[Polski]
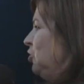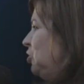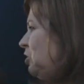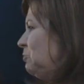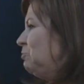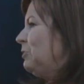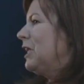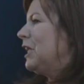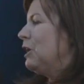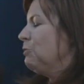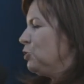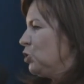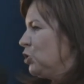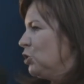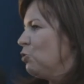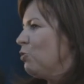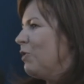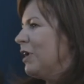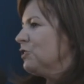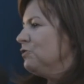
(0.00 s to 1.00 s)
Czy ma na
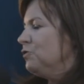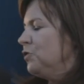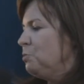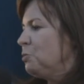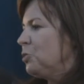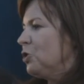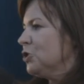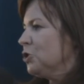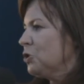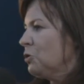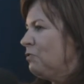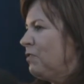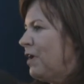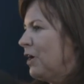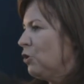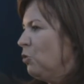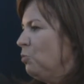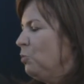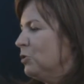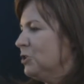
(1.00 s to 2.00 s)
przykład
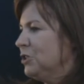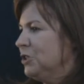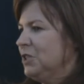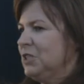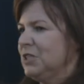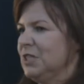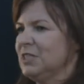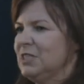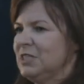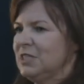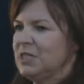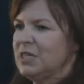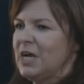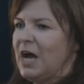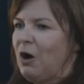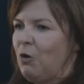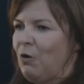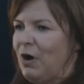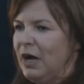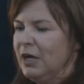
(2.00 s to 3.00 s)
wyprostowaną pozycję
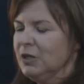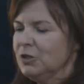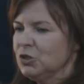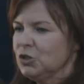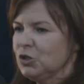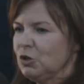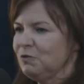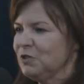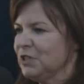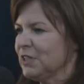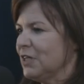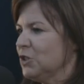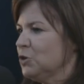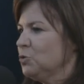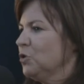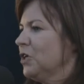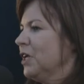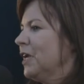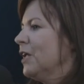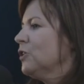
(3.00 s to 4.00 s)
ciała, to
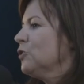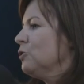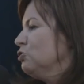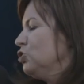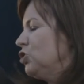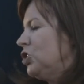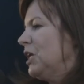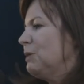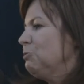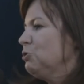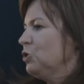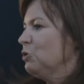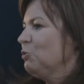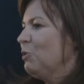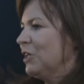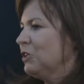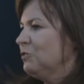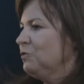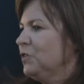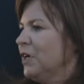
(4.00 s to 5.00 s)
wskazuje na to, że na
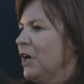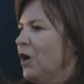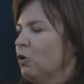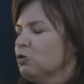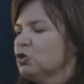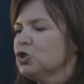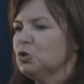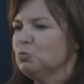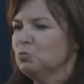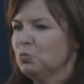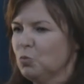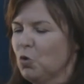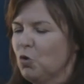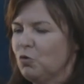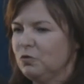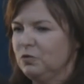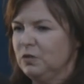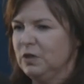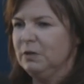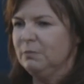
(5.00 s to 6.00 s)
przykład wie o czym
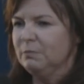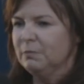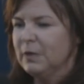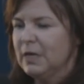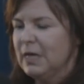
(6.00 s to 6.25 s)
mówi,